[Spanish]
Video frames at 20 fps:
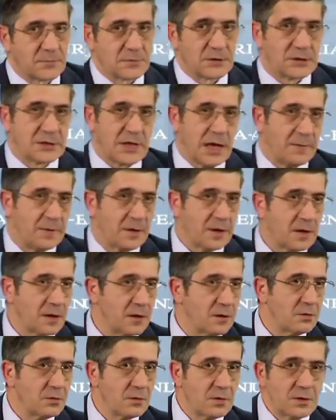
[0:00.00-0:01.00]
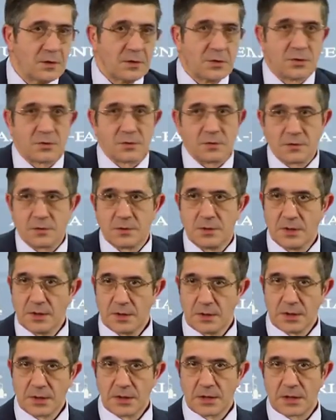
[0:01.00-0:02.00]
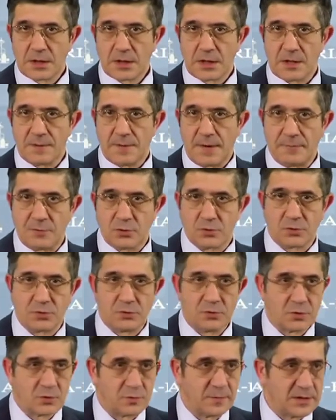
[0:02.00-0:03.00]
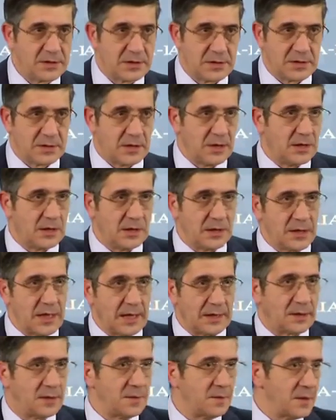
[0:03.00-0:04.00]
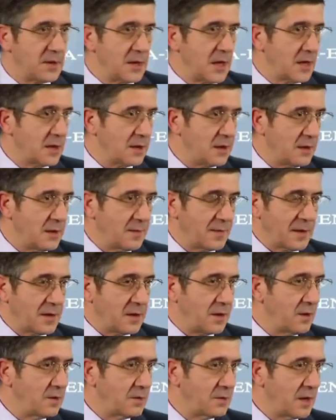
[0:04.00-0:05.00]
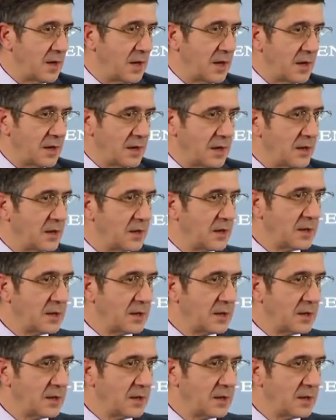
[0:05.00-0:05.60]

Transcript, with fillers: Saben que yo he dicho que llevamos unos meses de inactividad y de vacío en la